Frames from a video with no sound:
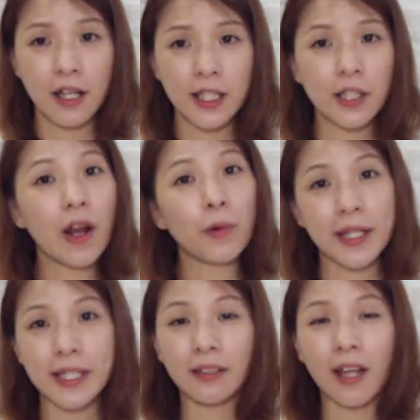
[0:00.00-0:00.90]
这让我
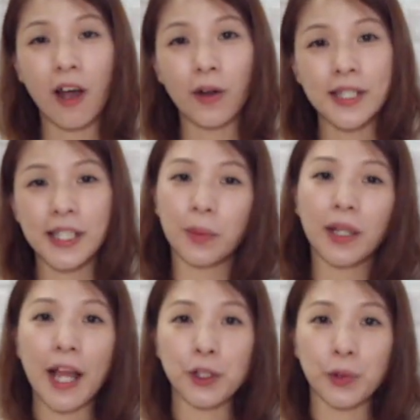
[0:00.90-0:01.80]
想到希伯
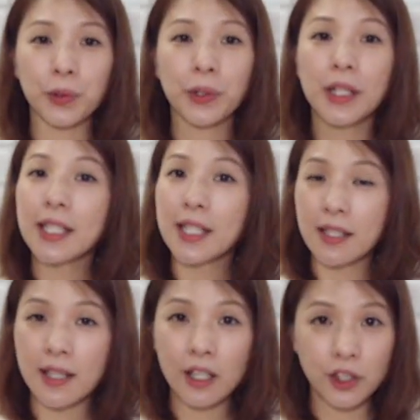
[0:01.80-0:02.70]
来书四
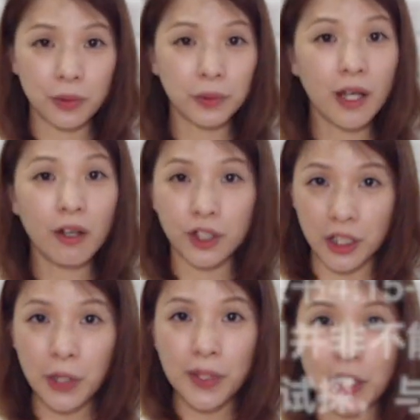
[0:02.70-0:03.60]
章十五到十
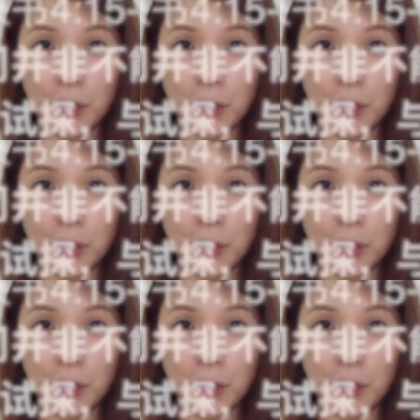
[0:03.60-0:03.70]
六节